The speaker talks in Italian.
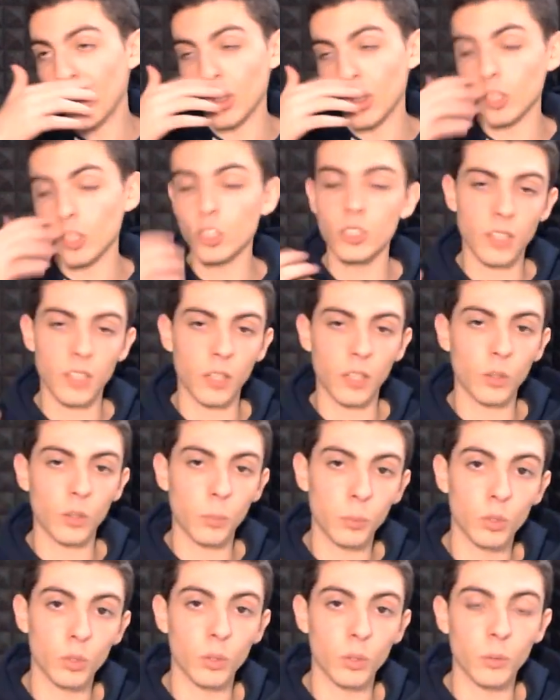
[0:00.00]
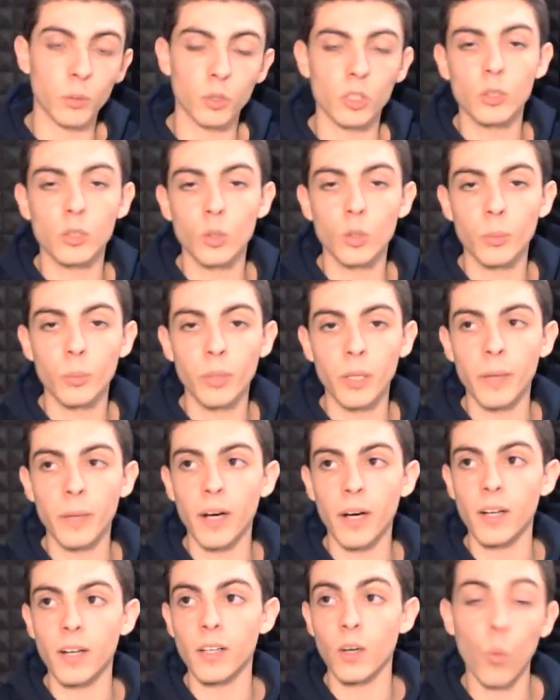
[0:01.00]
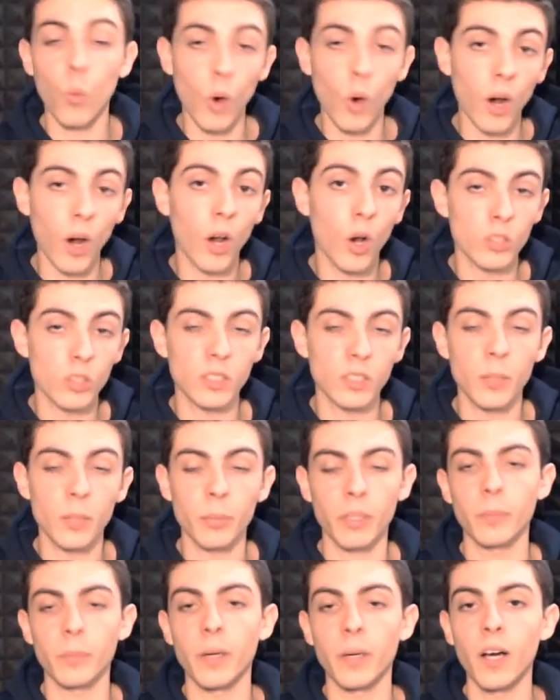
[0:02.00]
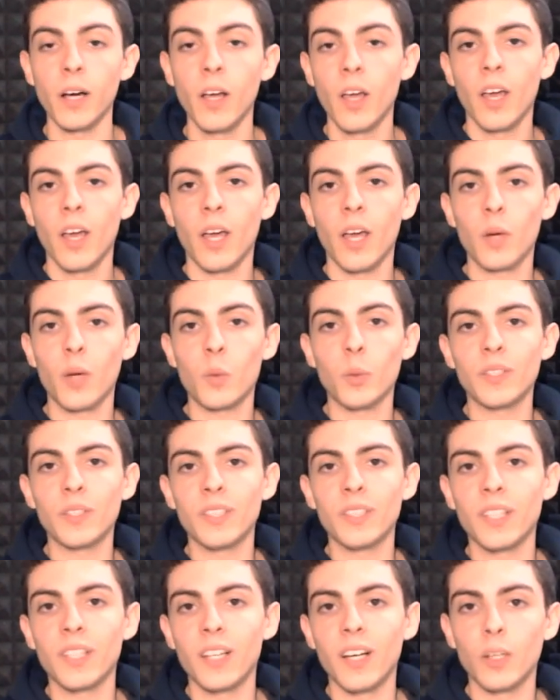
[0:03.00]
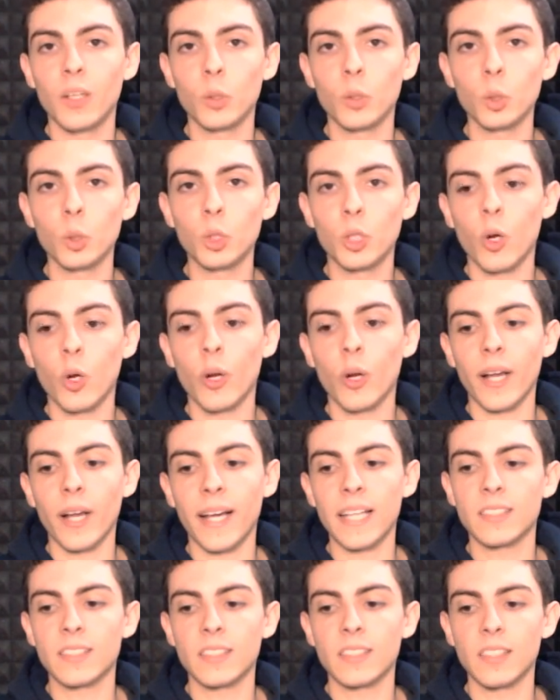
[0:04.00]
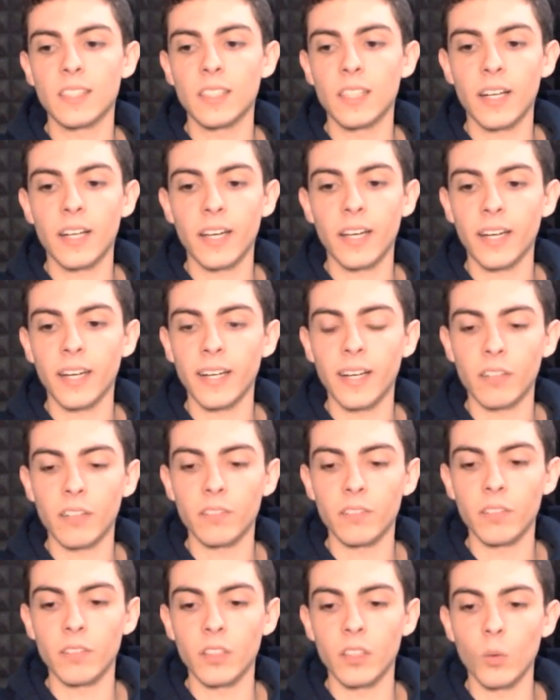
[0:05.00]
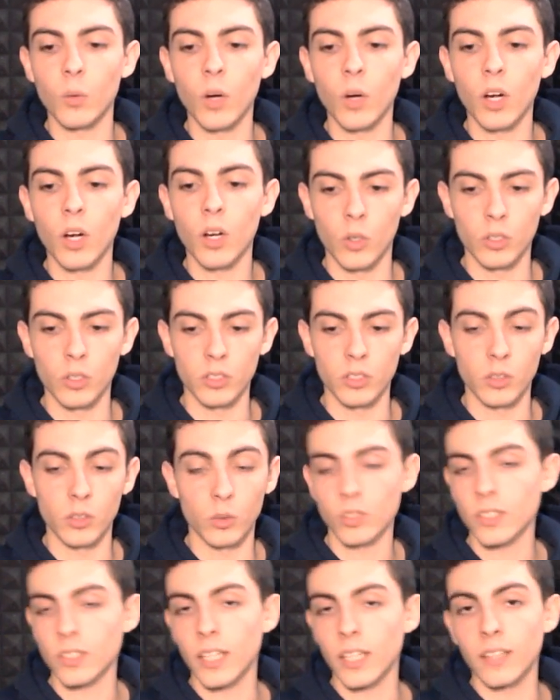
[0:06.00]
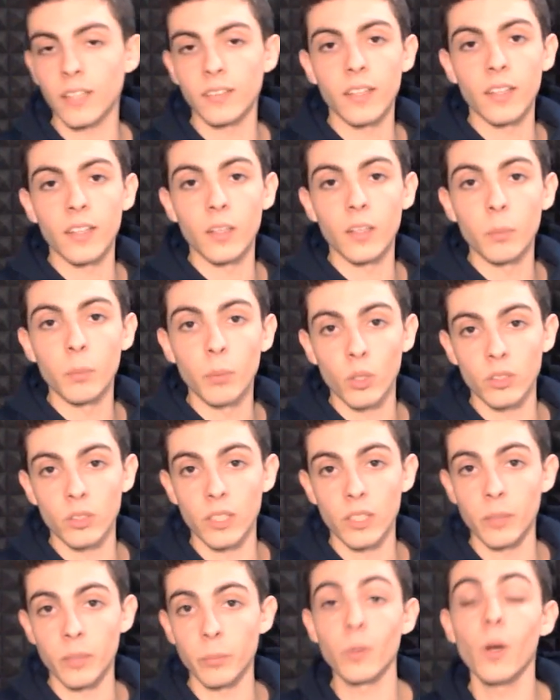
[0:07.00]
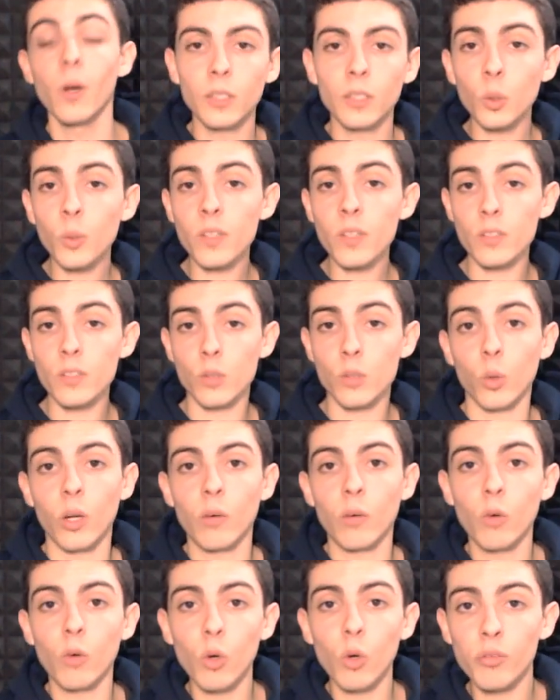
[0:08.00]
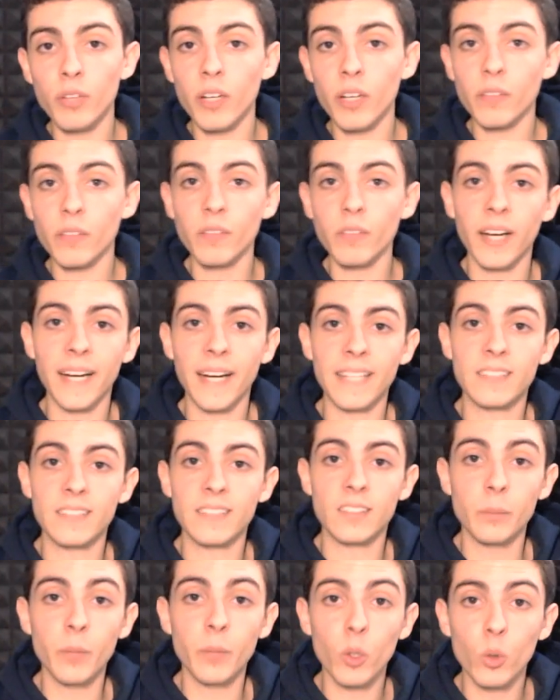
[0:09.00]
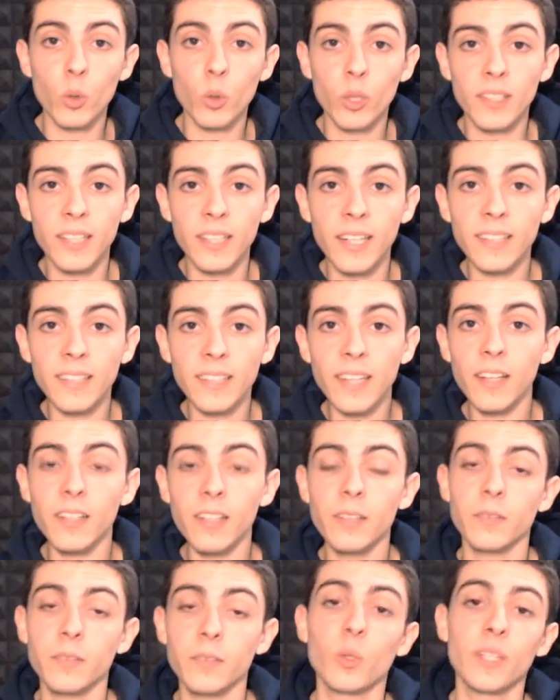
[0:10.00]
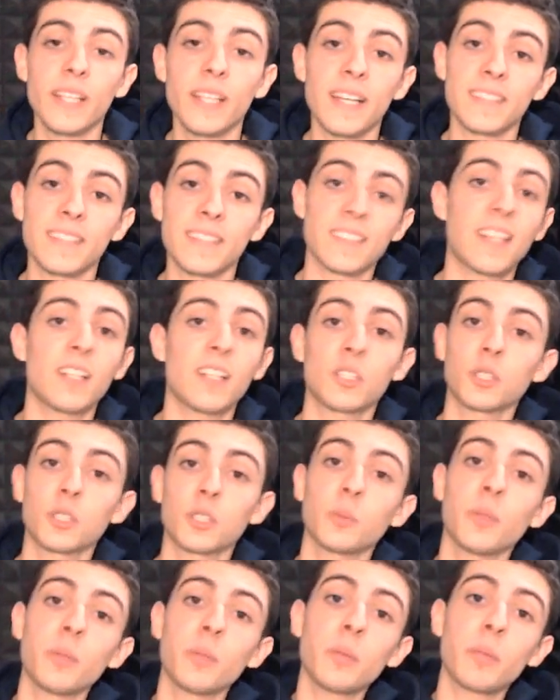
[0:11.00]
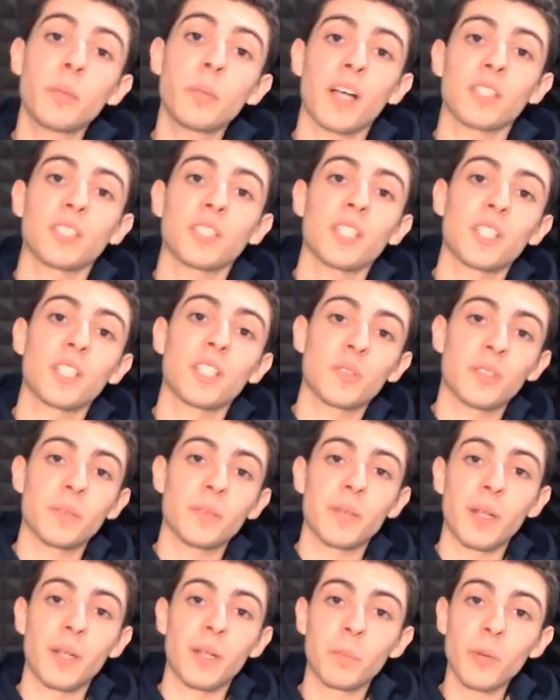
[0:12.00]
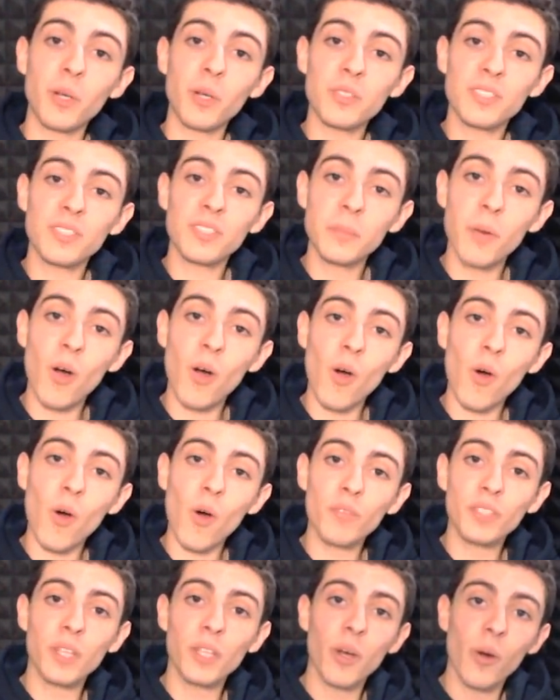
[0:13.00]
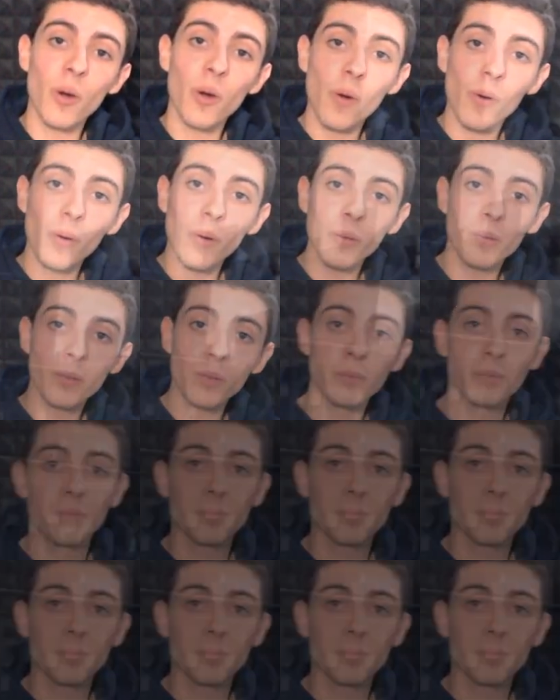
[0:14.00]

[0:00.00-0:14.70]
ho registrato appunto come ho detto prima eh, qualcosa prima e quindi eh, riuscirò ragazzi a caricare darvi qualcosa nonostante il poco tempo. Detto questo nulla, volevo farvi ragazzi i miei auguri di Natale, qui è Dexta, lasciate un bel mi piace e ci vediamo al prossimo video!